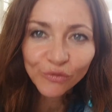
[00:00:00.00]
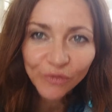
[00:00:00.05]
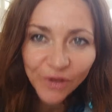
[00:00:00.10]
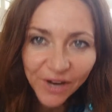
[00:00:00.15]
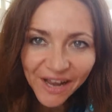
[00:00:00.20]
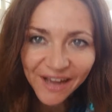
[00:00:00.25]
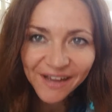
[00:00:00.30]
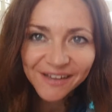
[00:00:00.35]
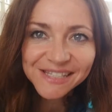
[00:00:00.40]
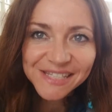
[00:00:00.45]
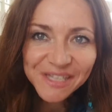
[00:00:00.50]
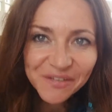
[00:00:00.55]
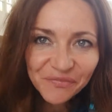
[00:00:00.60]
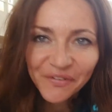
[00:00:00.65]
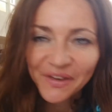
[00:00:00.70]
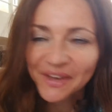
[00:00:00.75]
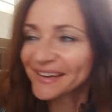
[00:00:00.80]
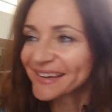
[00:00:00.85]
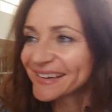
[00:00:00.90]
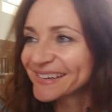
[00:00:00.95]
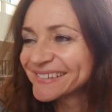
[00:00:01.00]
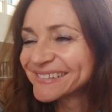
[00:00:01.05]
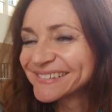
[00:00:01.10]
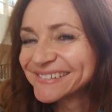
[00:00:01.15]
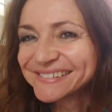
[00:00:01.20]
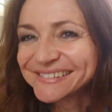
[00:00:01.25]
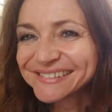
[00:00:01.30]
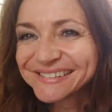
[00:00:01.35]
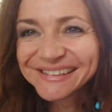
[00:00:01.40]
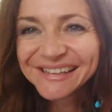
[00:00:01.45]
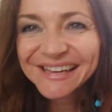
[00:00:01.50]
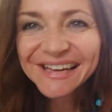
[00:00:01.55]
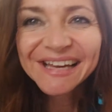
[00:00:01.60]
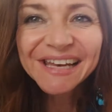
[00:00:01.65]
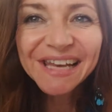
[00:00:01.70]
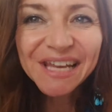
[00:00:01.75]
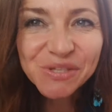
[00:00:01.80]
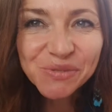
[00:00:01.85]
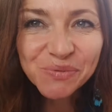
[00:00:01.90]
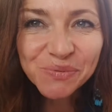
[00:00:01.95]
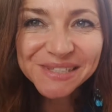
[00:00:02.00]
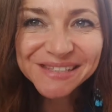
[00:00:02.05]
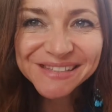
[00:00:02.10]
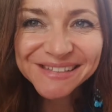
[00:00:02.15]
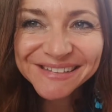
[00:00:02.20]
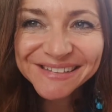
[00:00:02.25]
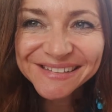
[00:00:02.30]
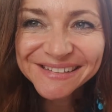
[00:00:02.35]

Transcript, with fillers: Voilà, c'est fait. La suite.